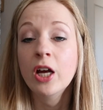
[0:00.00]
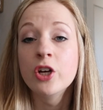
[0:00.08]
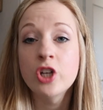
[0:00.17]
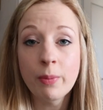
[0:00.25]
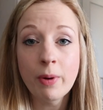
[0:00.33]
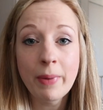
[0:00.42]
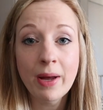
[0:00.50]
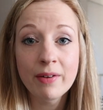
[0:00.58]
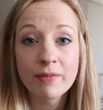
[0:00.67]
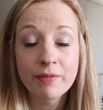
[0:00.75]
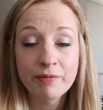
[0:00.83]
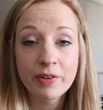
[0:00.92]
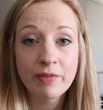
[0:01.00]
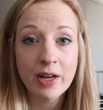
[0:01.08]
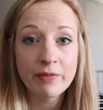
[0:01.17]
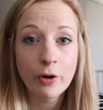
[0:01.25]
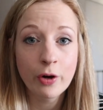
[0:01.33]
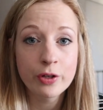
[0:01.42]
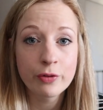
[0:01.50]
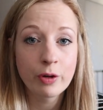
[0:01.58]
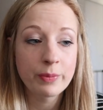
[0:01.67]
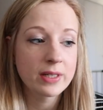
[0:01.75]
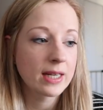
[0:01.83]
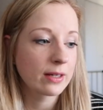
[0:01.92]
Schauen wir mal, wie weit wir heute
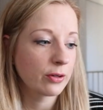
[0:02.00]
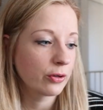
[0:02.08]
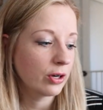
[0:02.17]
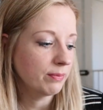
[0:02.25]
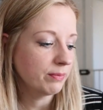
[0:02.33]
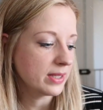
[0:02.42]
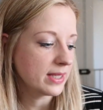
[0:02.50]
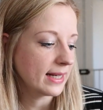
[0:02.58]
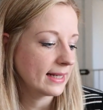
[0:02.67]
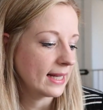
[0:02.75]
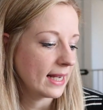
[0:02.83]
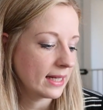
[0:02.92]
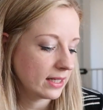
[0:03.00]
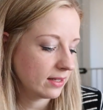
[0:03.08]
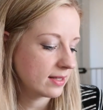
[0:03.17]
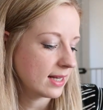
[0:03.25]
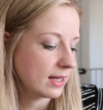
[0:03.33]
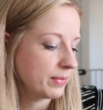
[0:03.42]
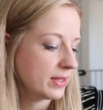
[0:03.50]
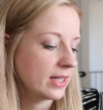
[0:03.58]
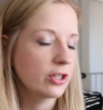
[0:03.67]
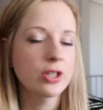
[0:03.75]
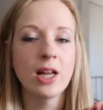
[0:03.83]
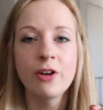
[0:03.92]
Vormittag noch kommen, bis der Kleine seinen
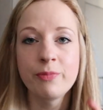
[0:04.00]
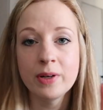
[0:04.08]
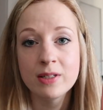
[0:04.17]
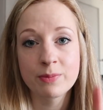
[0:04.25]
Mittagsschlaf macht.